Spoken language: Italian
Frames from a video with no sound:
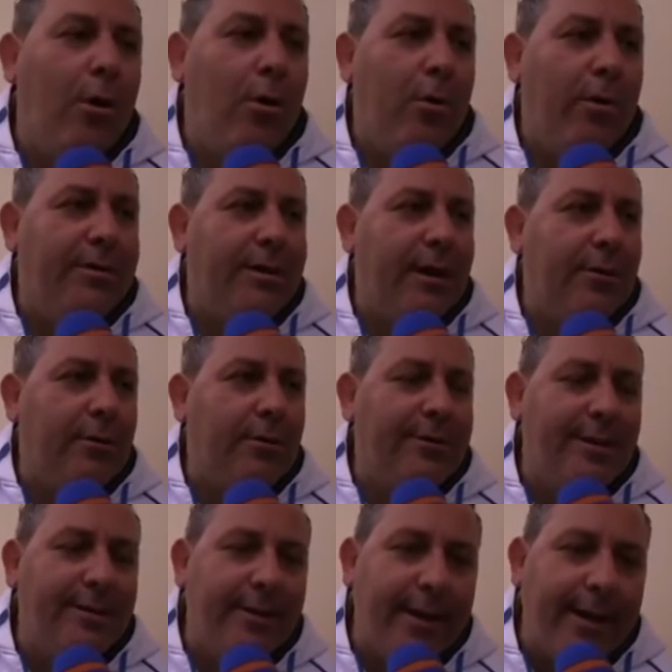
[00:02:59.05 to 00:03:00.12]
quest'altro di
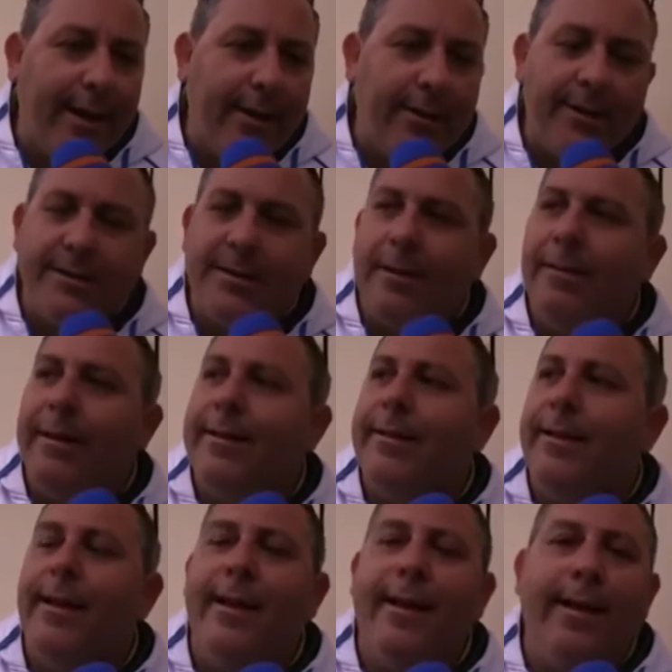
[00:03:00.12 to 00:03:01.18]
Andrea
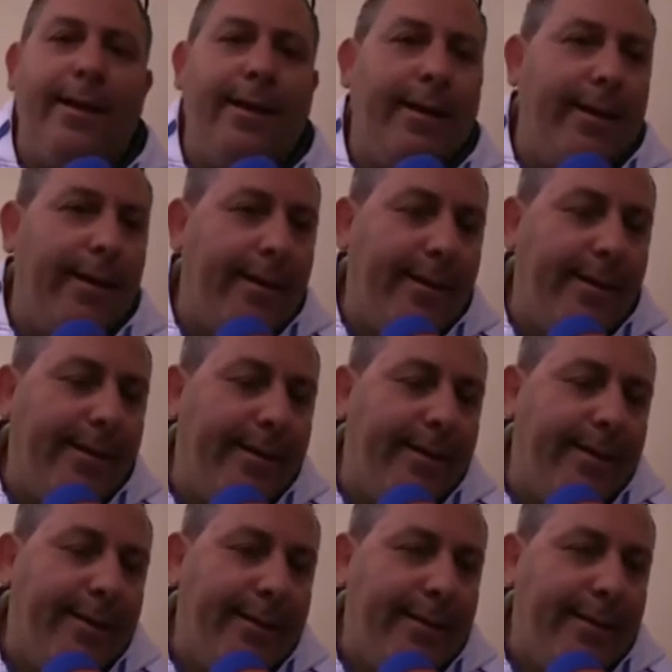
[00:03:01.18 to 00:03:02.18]
onestamente eh,